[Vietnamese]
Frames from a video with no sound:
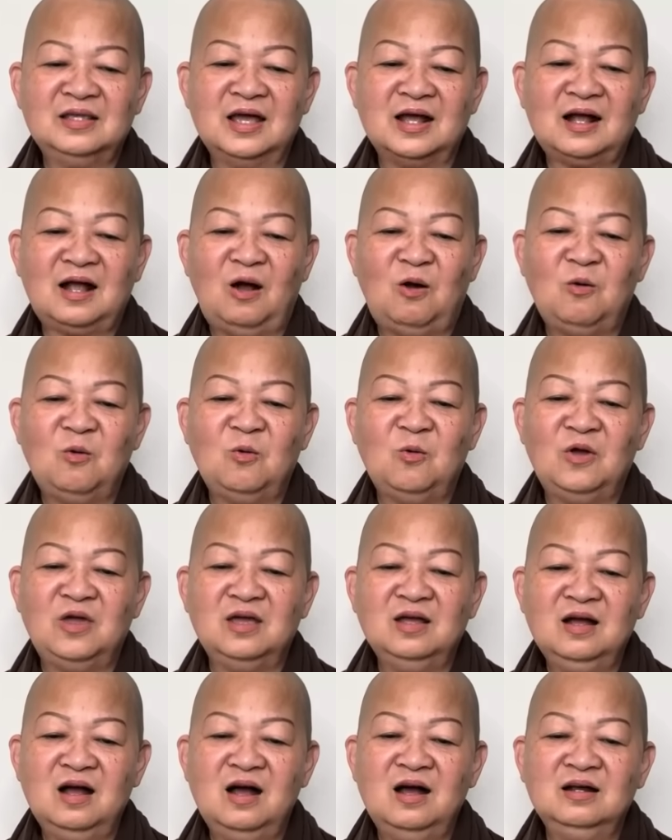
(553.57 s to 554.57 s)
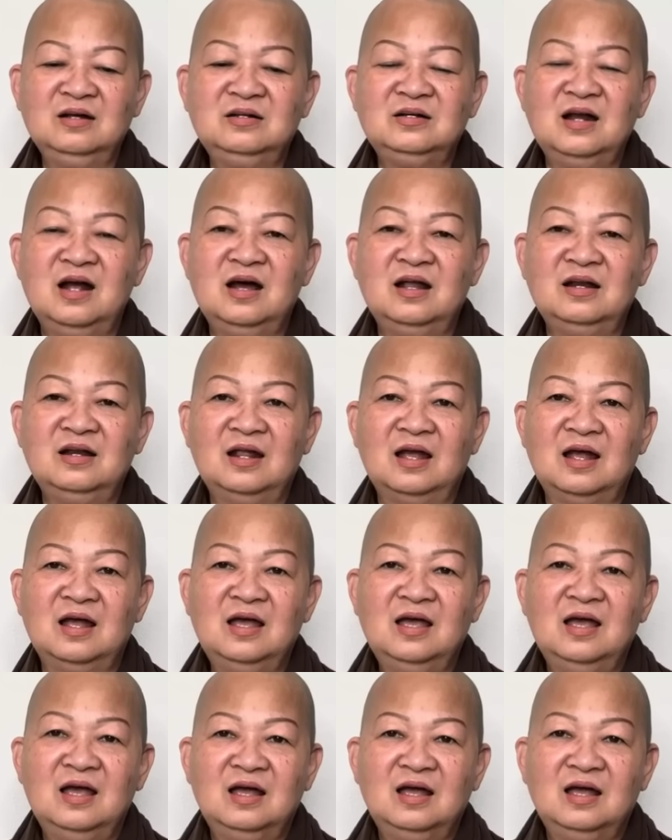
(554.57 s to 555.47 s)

và cầu nguyện ơn trên nè,